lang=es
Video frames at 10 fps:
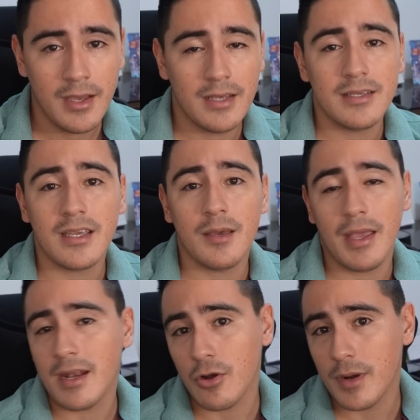Así que
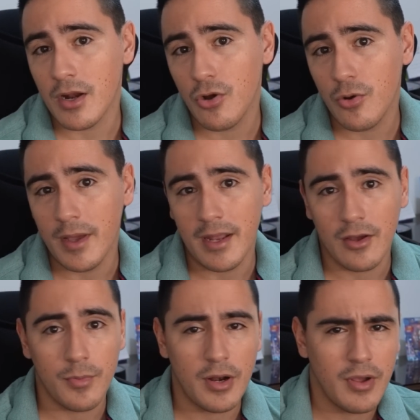vayan a comprarlo, vayan a
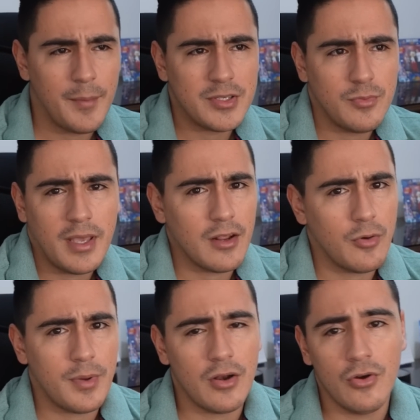comprarlo en Amazon, vayan a
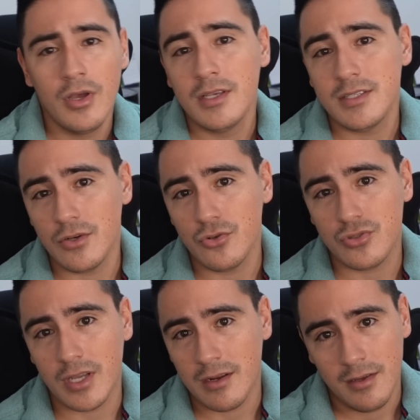comprarlo si
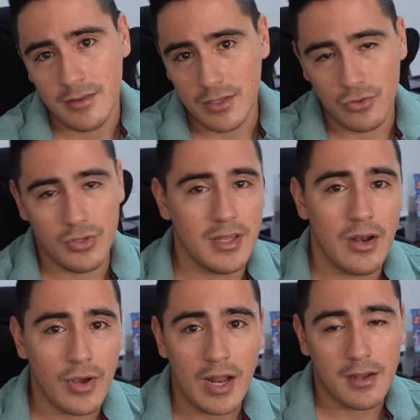gustan de su tienda
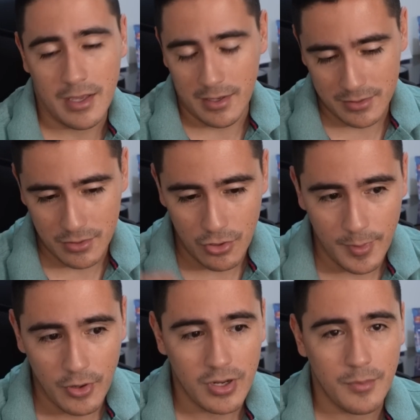local, que es lo
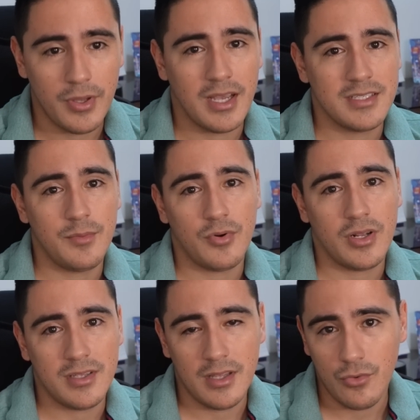mejor que pueden hacer porque
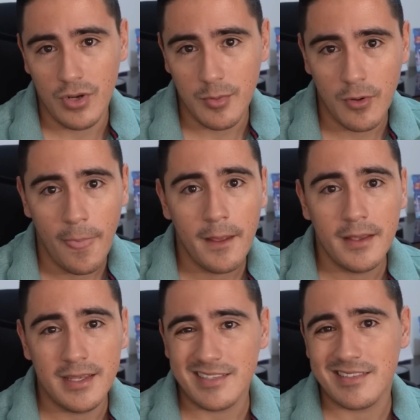tener un libro
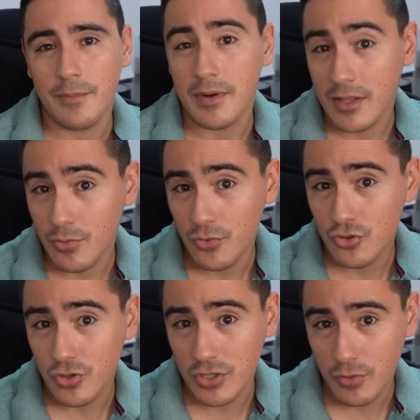ya se está perdiendo
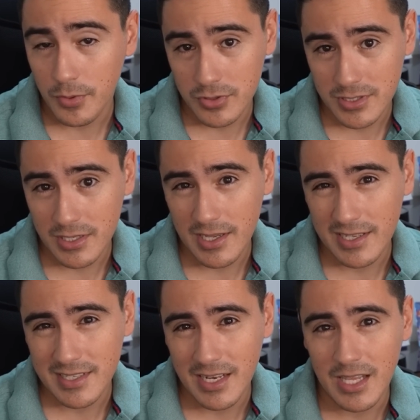mucho eso, pero tener
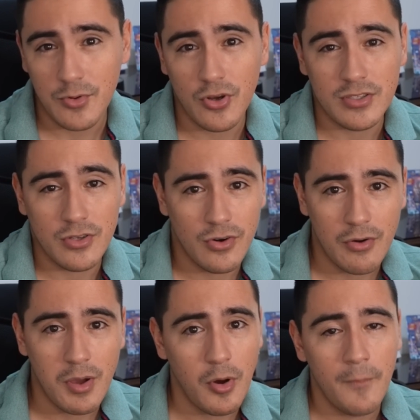ese libro, ese olor a
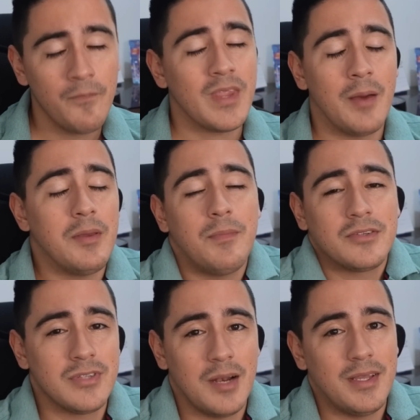nuevo, a mí
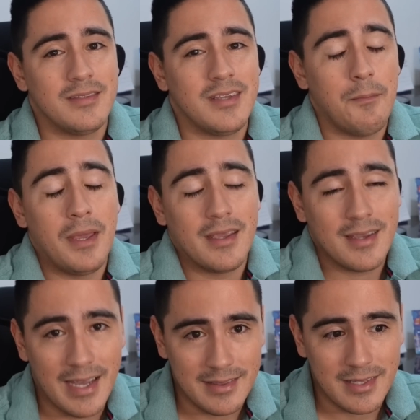personalmente me
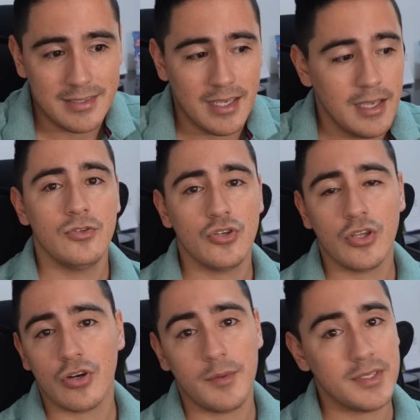encanta. ¿sí? Yo
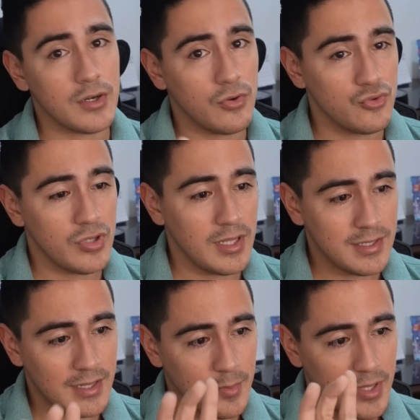quiero revisar con ustedes
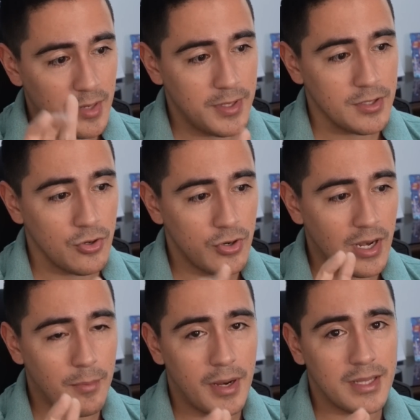el tema del Bitcoin,
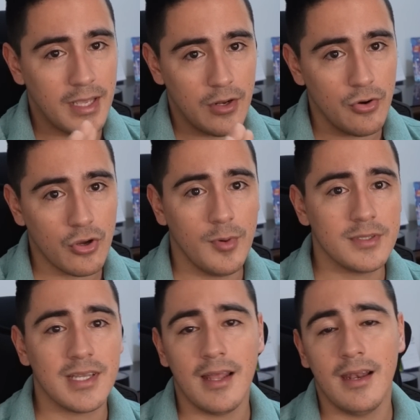la plata y el oro, cómo
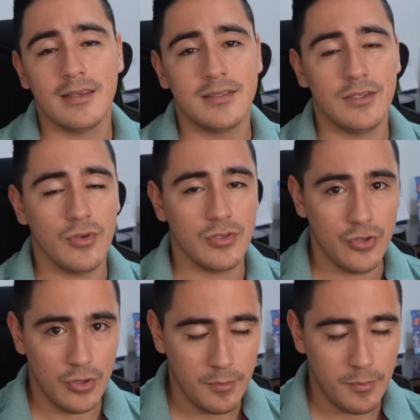está la situación.